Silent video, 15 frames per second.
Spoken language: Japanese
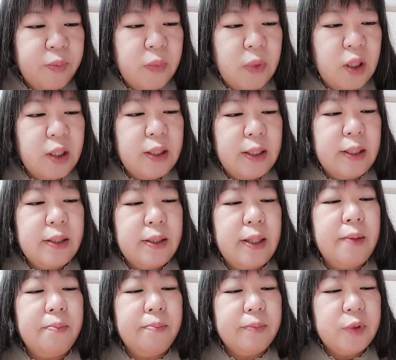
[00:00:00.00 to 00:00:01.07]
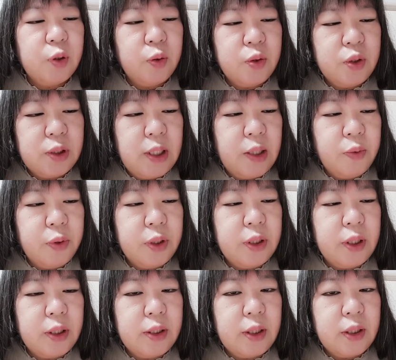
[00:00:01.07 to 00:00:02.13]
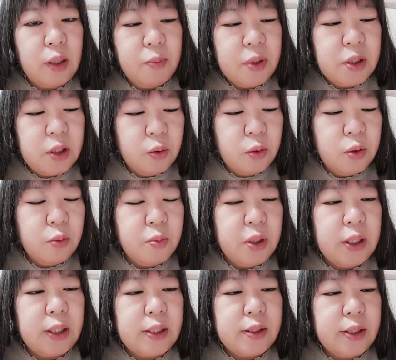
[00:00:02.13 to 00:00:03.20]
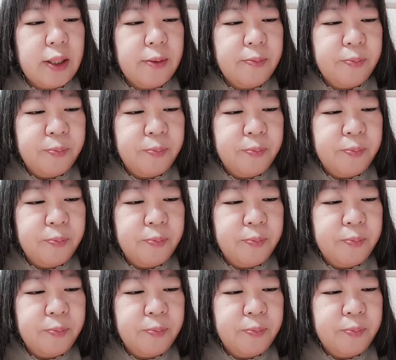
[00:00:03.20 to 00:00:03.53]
生きてきて、その時代を生きてきた魂の人みんなですね。